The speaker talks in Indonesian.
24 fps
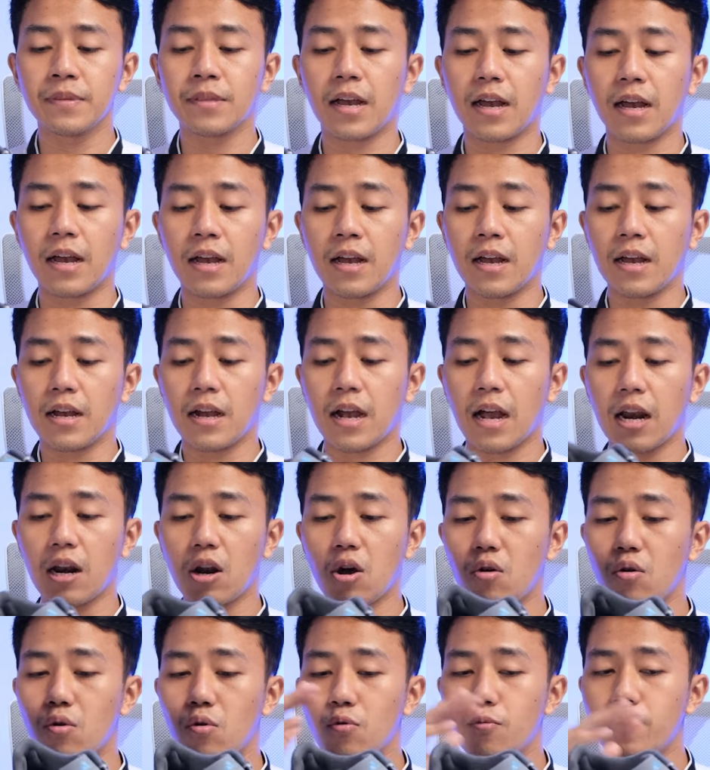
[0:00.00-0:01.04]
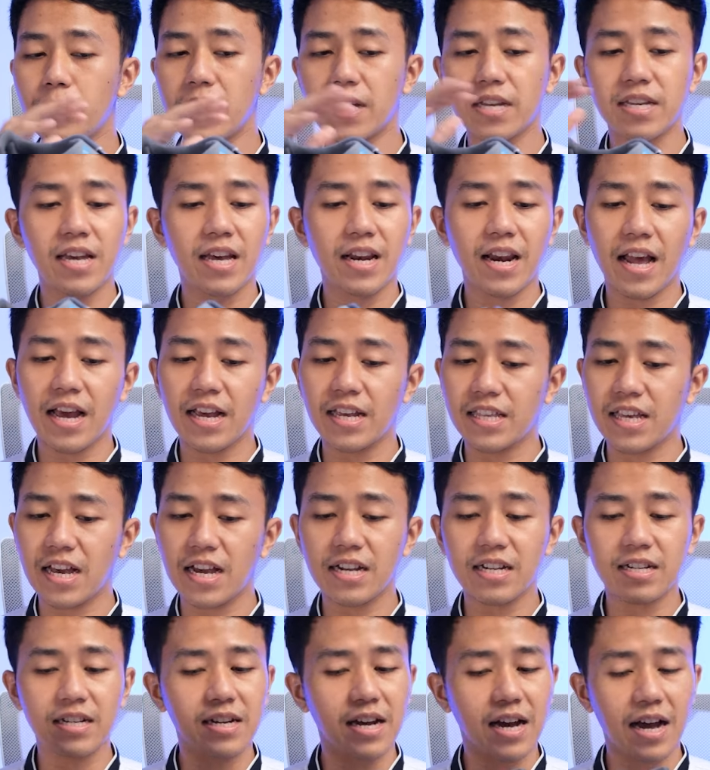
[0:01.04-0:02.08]
nah kalau bagian lainnya
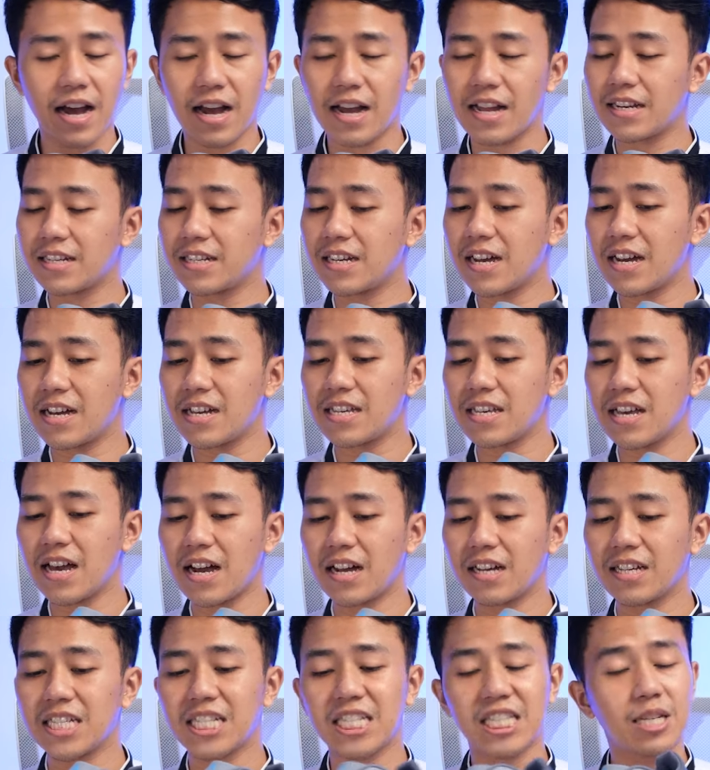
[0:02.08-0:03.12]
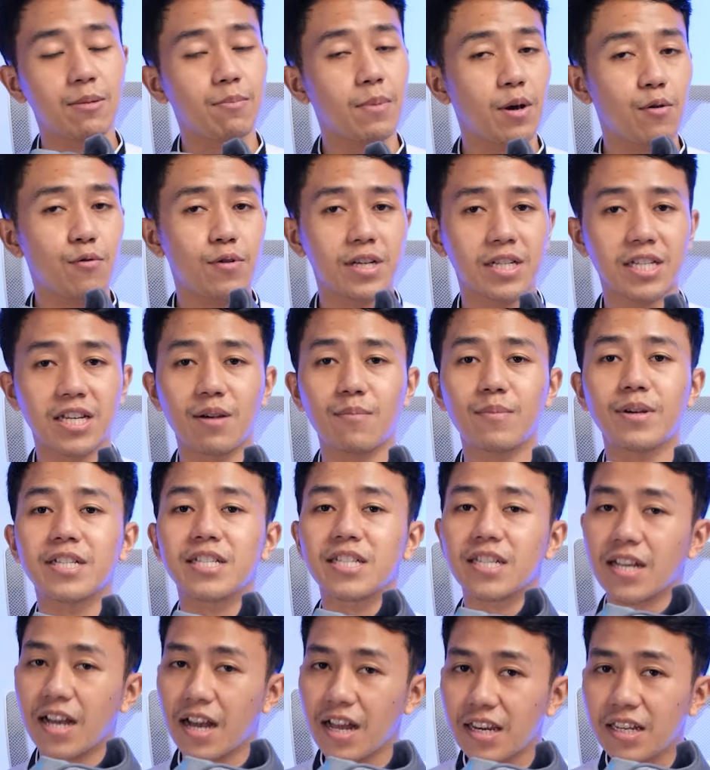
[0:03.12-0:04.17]
nggak ada yang istimewa sama
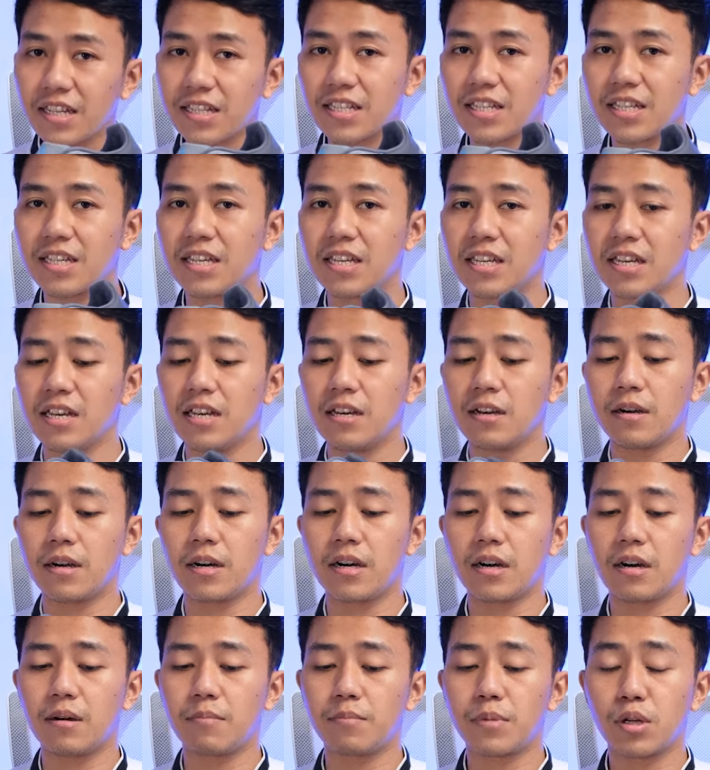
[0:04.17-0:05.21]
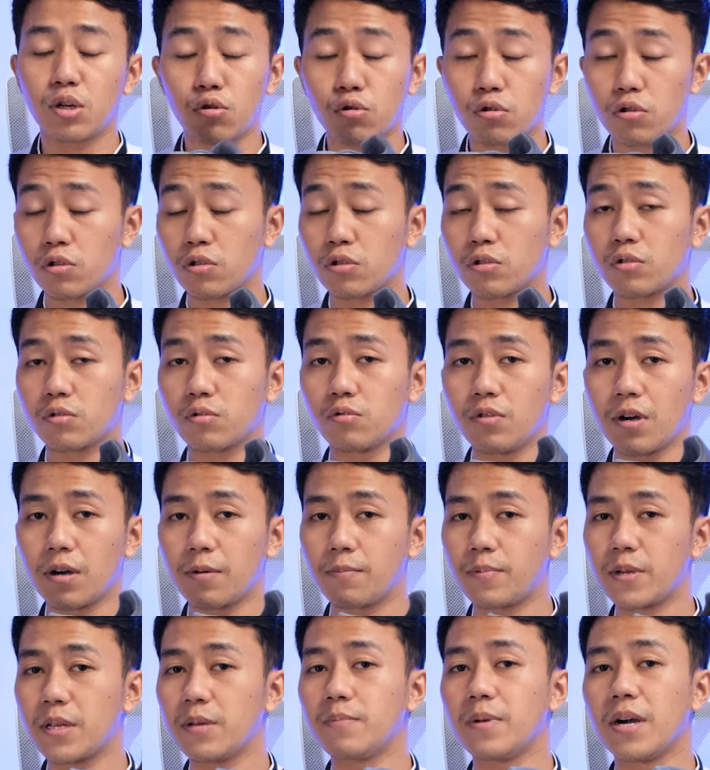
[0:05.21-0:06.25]
sekali sih e, menurut gue
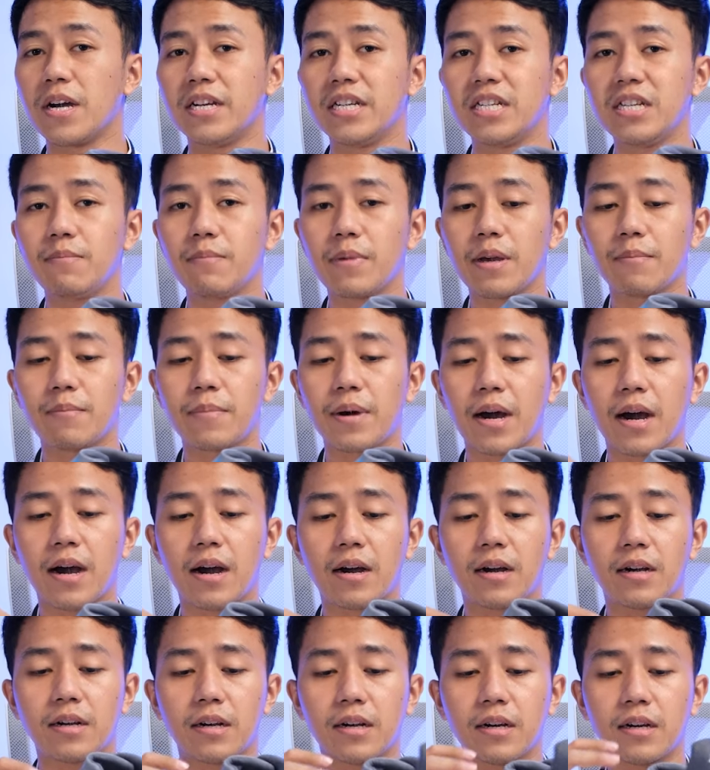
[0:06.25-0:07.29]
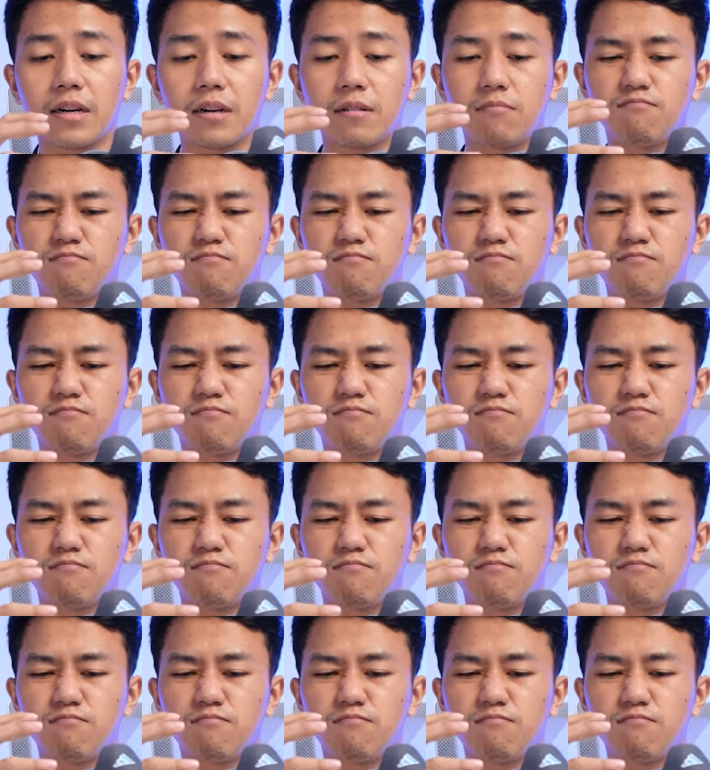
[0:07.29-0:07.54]
pribadi memang e,